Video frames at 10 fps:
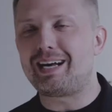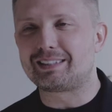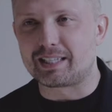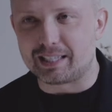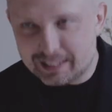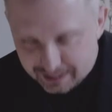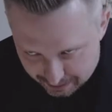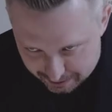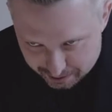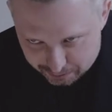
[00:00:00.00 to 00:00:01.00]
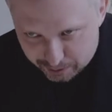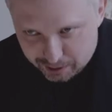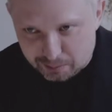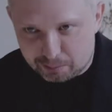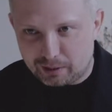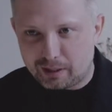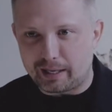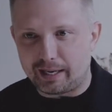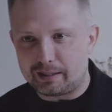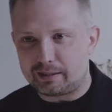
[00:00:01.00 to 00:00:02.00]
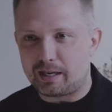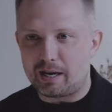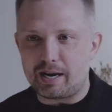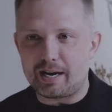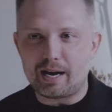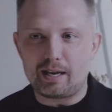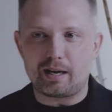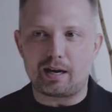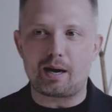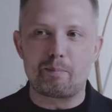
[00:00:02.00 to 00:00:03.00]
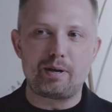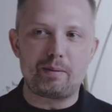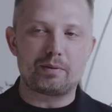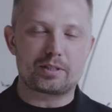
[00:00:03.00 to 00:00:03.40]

открытие сегодня было, это реально облеп...